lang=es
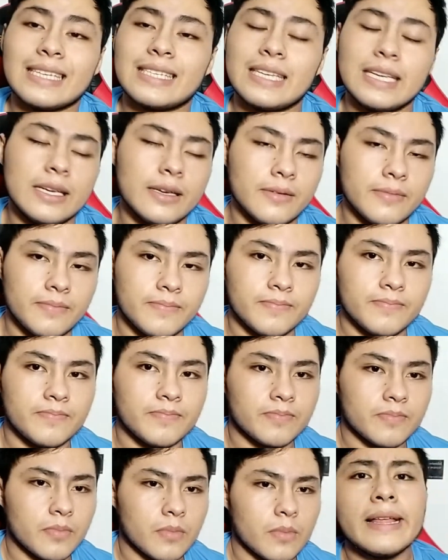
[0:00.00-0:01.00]
así.
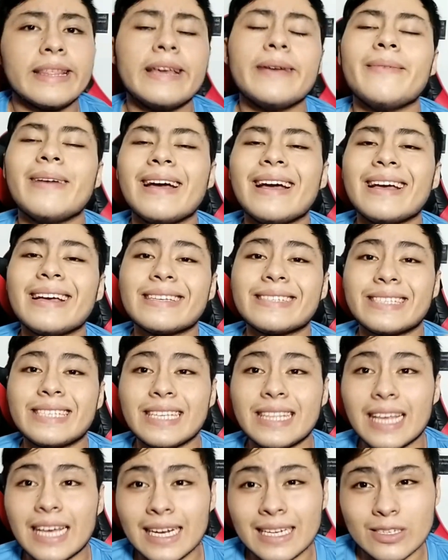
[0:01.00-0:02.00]
Dime,
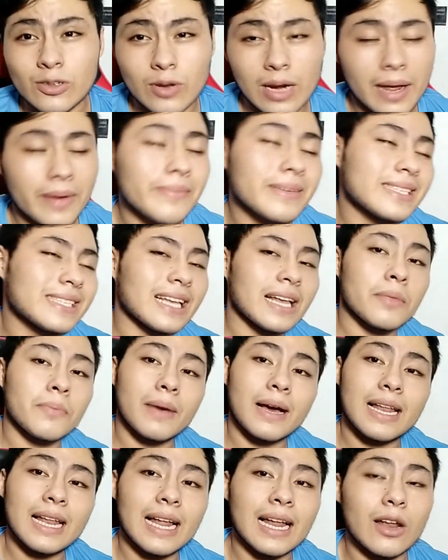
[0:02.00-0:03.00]
si tienes una amistad
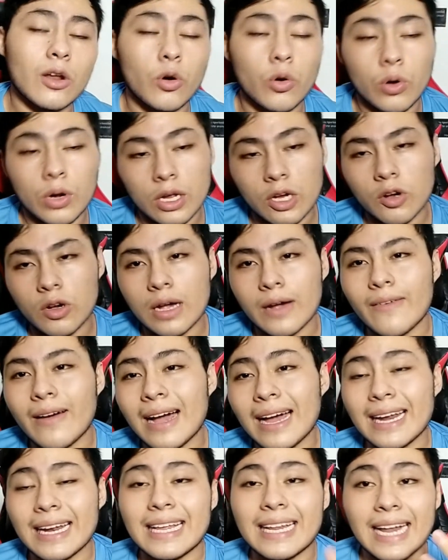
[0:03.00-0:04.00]
mala, lo único que va
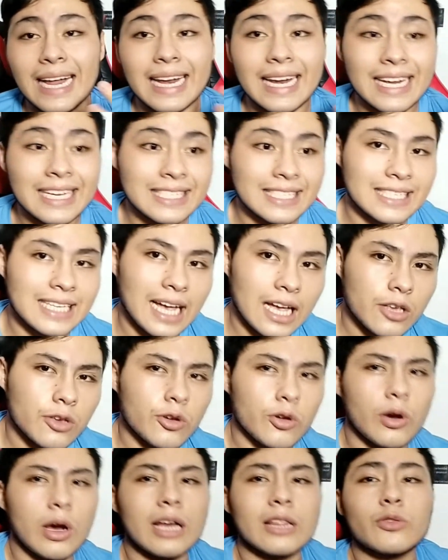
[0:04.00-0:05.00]
a generar es
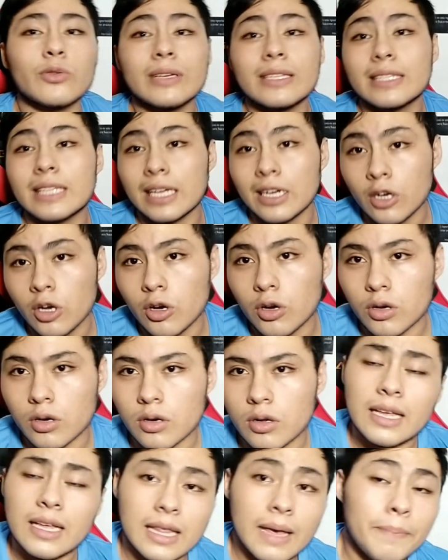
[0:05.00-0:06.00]
daño a tu
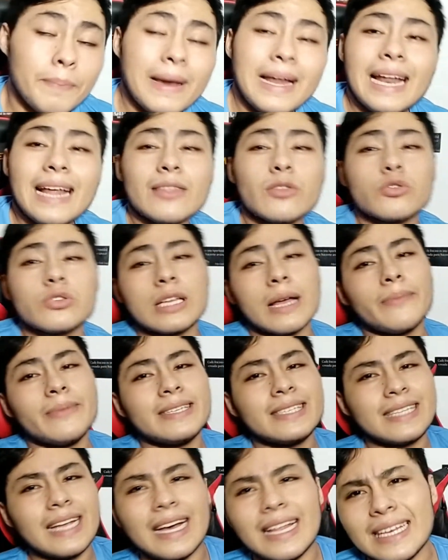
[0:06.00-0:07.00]
interior. Depende de tus
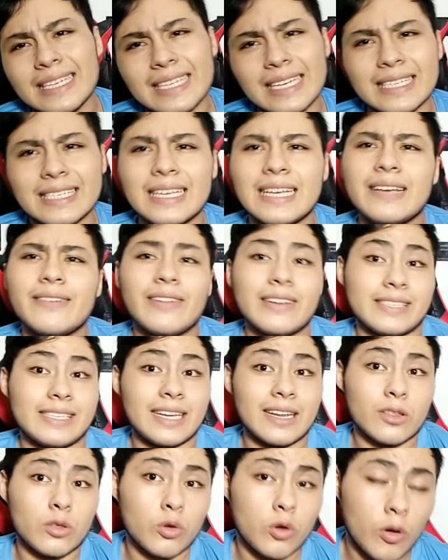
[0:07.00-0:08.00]
amistades, así va a
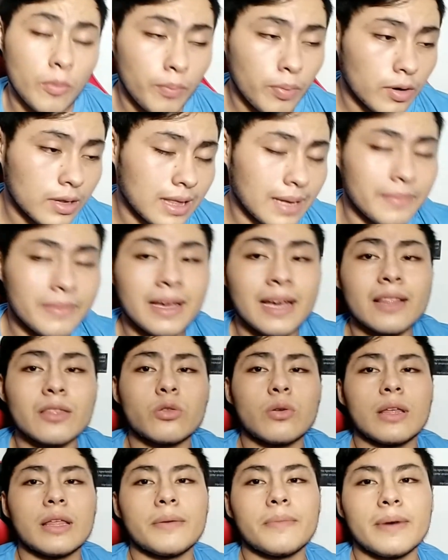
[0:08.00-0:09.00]
ser tu
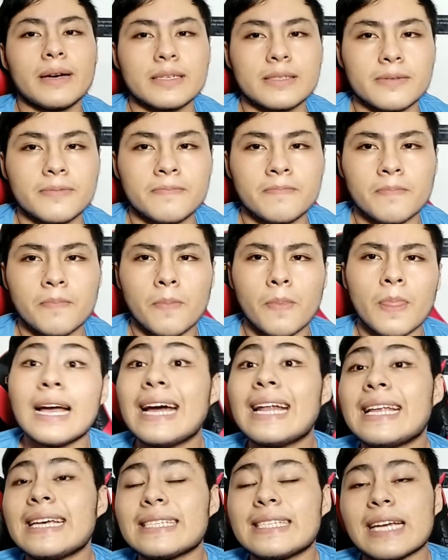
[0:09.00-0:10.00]
comportamiento además.
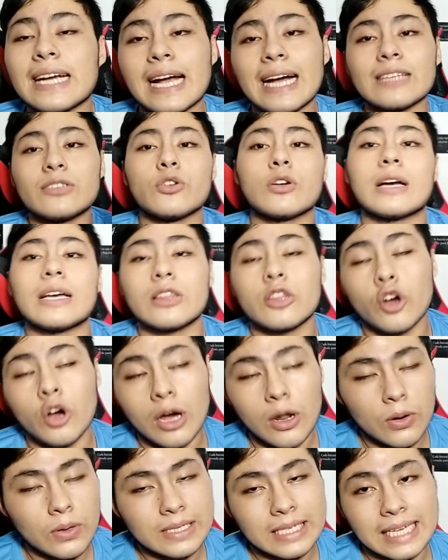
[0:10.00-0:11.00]
En ese caso que
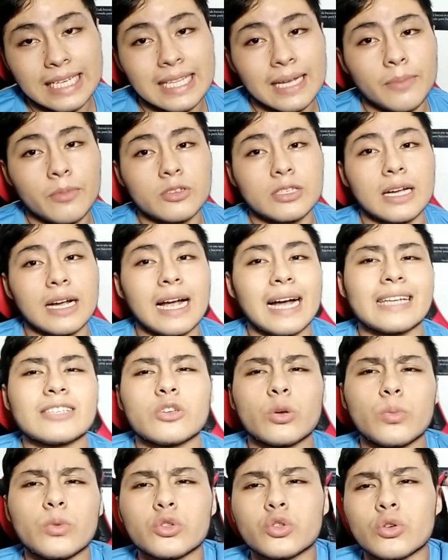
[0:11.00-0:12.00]
todos los que estamos acá
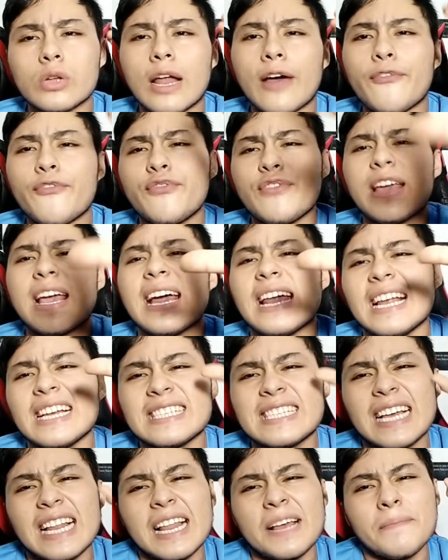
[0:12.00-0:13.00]
somos unas
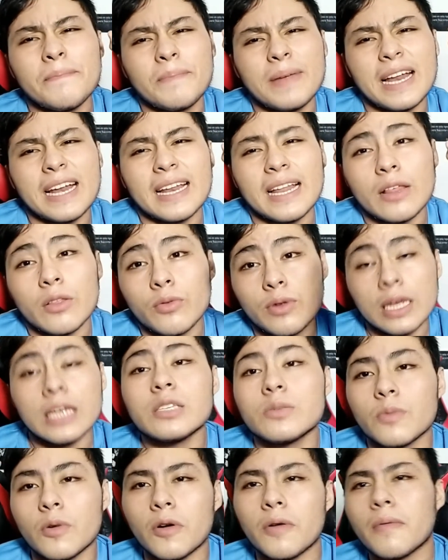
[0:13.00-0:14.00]
fieras del
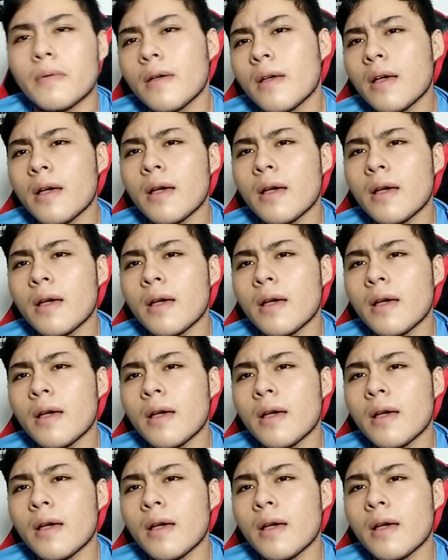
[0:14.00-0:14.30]
emprendedurismo,